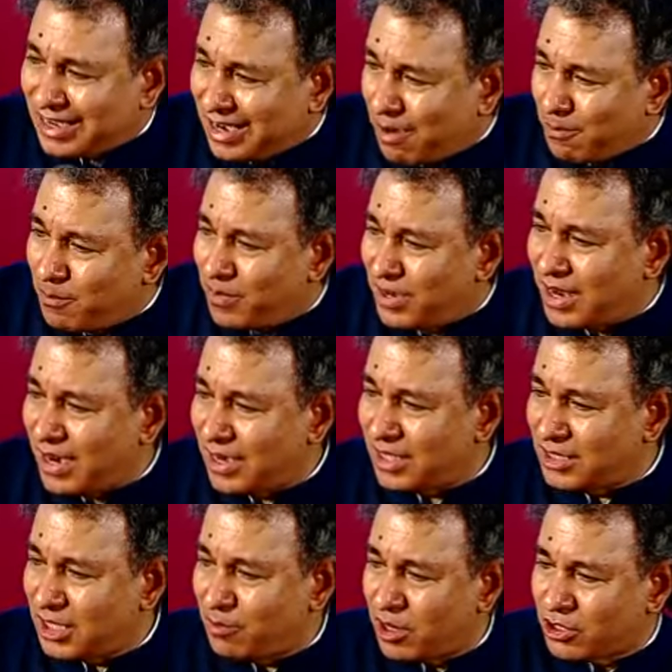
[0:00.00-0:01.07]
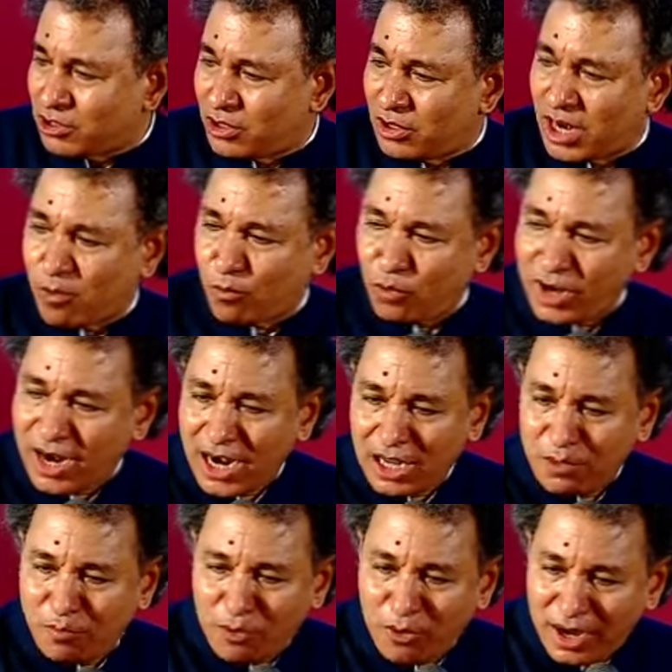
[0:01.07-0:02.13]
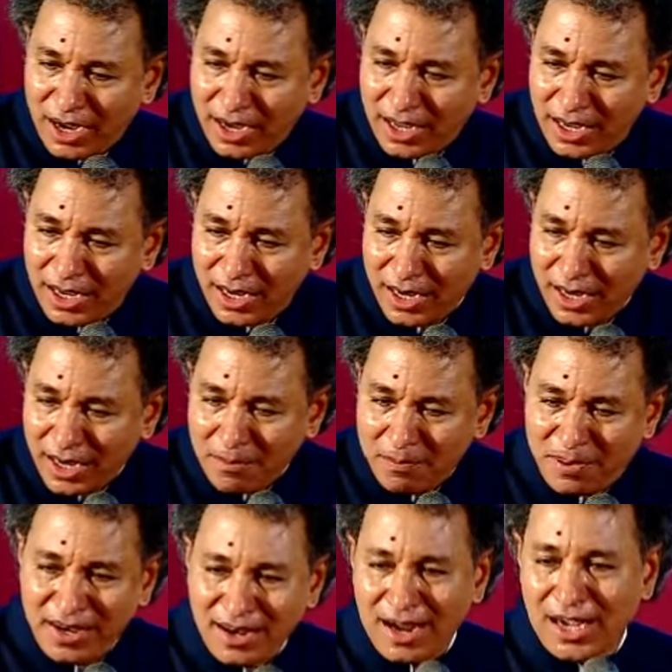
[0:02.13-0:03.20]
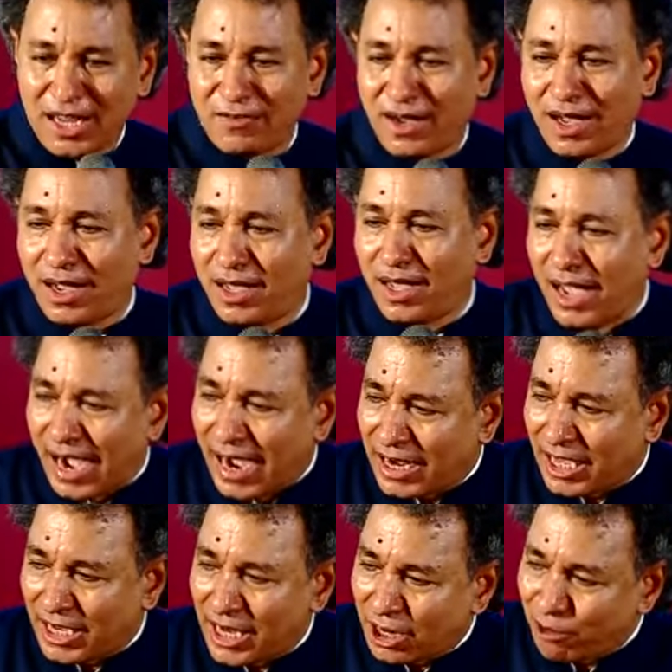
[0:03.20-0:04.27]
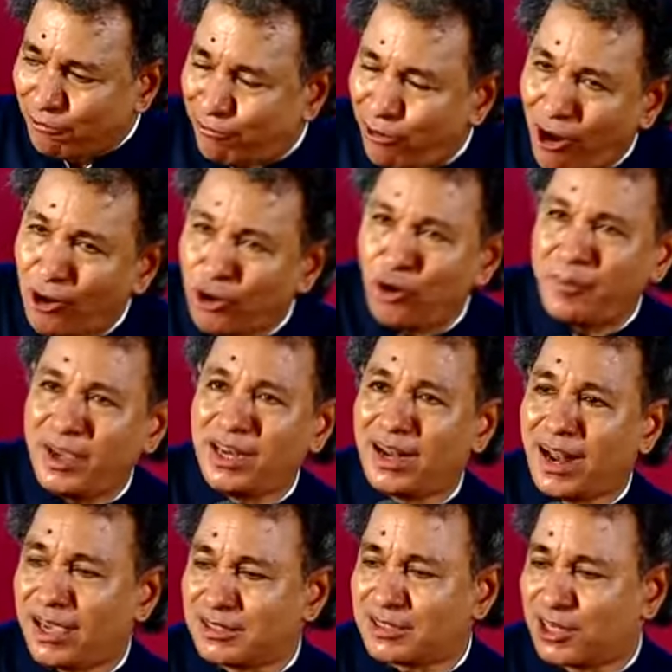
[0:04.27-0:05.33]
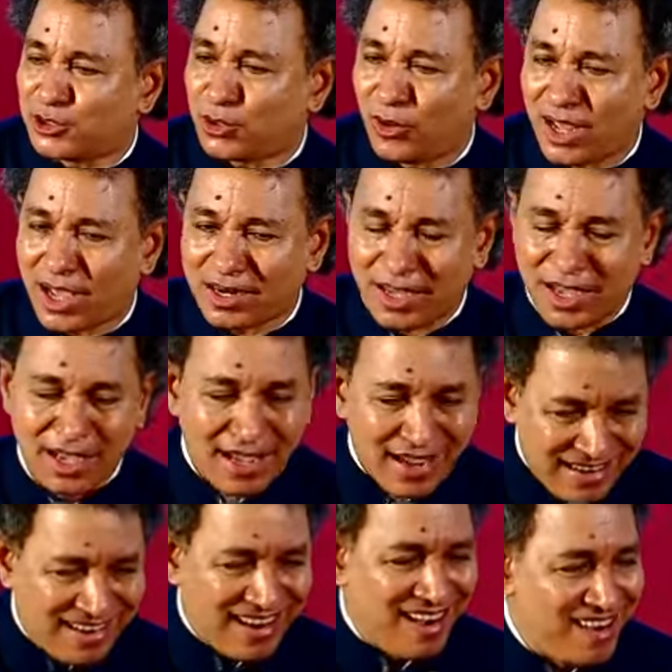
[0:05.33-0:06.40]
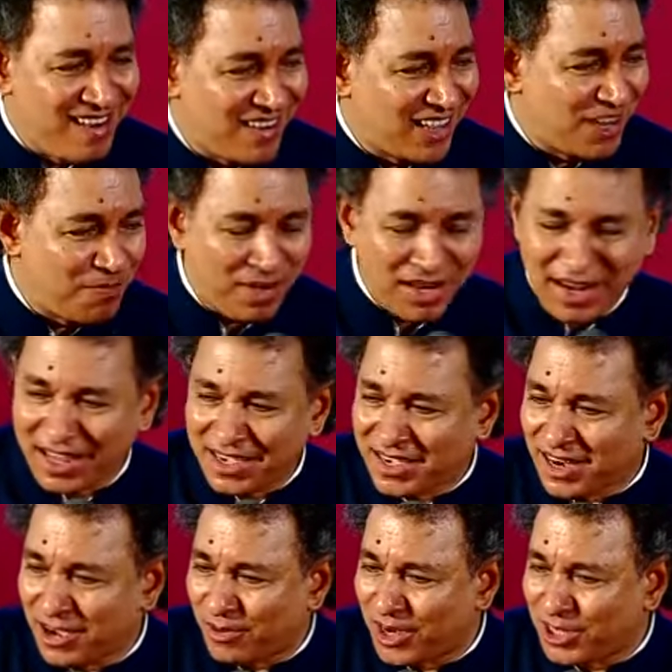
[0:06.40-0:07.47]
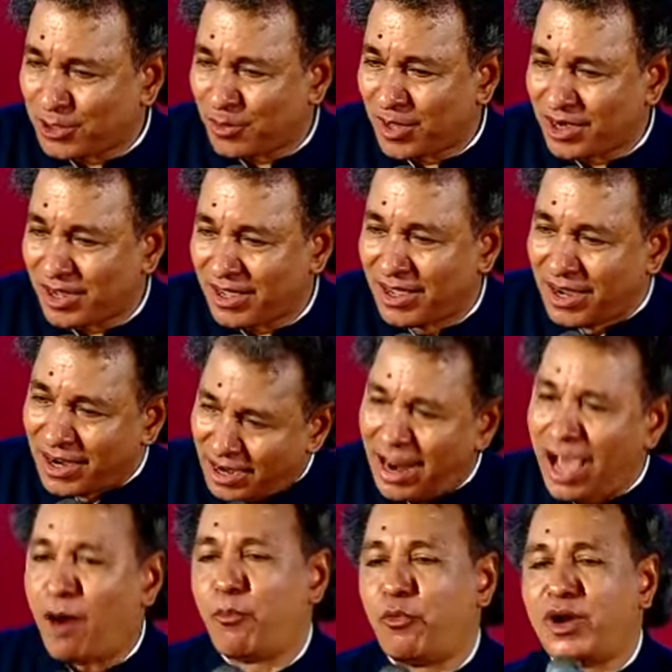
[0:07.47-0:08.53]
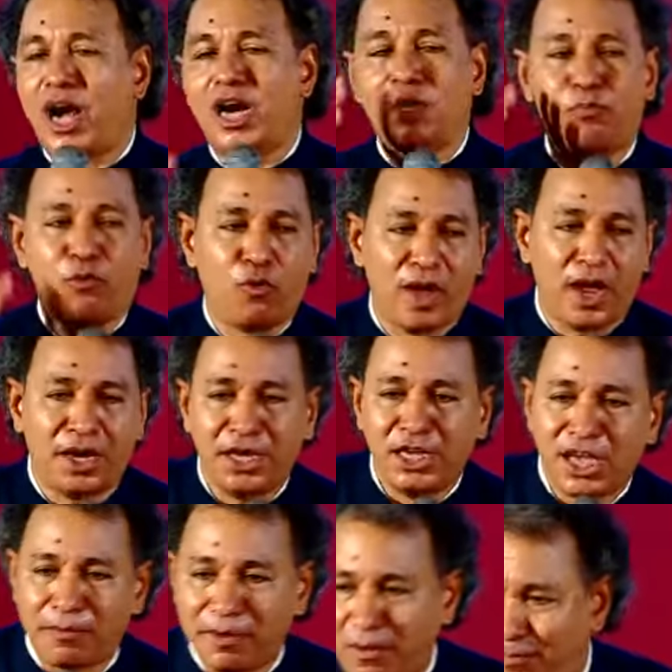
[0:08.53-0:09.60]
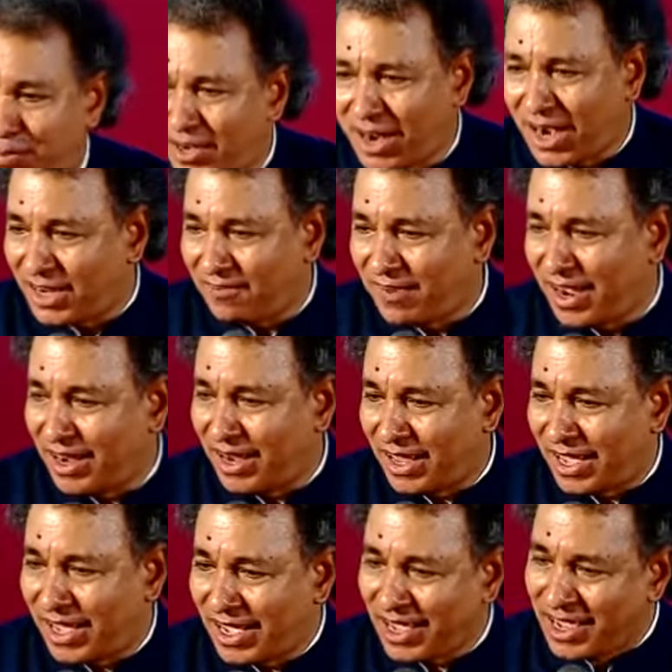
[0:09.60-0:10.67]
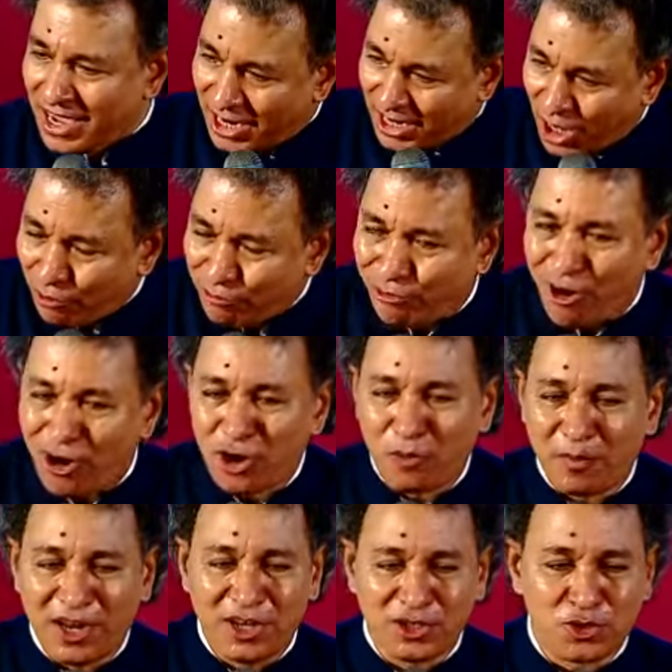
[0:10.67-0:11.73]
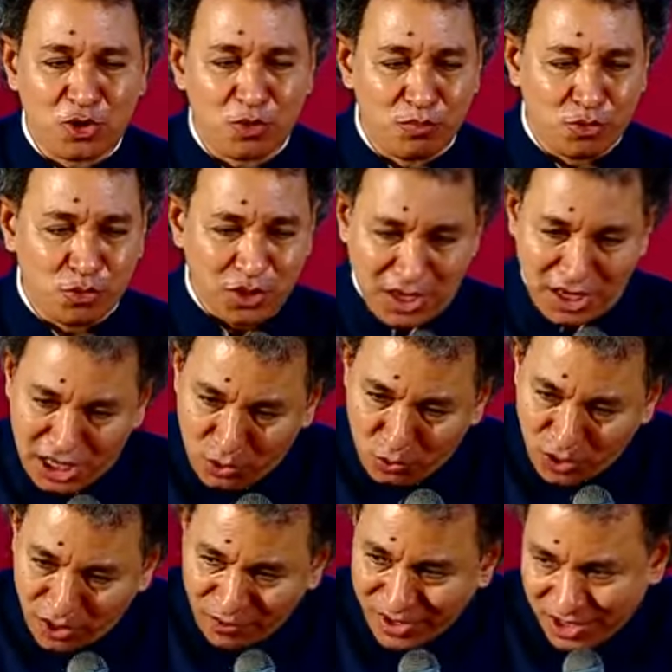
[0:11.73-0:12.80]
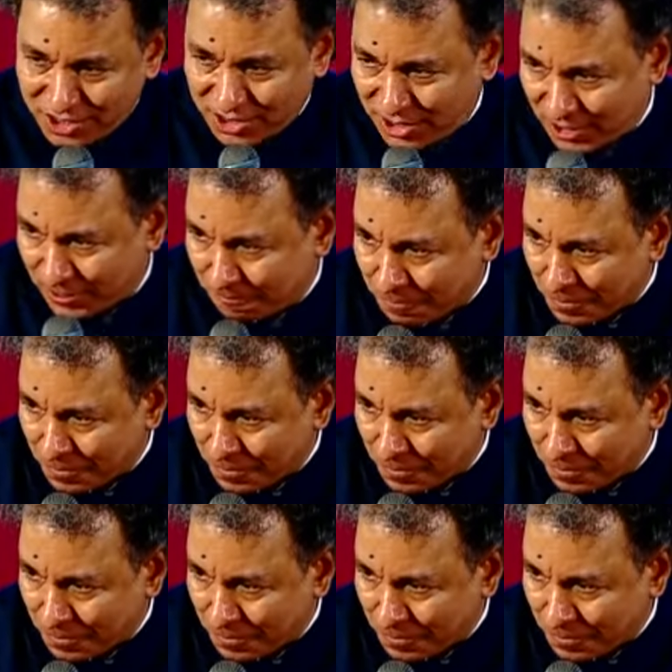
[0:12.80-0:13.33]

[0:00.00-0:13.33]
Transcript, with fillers: கம்முன்னா என்ன தெரியுமா அர்த்தம் நான் முன்னாடி போகிறேன் நீ பின்னாடி வா ஆனால் என்னை ஃபாலோ மீன்னு லாஸ்ட்டில் சொல்கிறாருன்னா நான் அதை இப்படி நினைக்கிறேன் அவர் என்ன சொன்னார் நான் முன்னாடி போவேன் நீ அப்படி பின்னாடி வா இல்லை நான் ஃபாலோ மீன்னு சொல்லும்போது நீ உன்னை வெறுத்து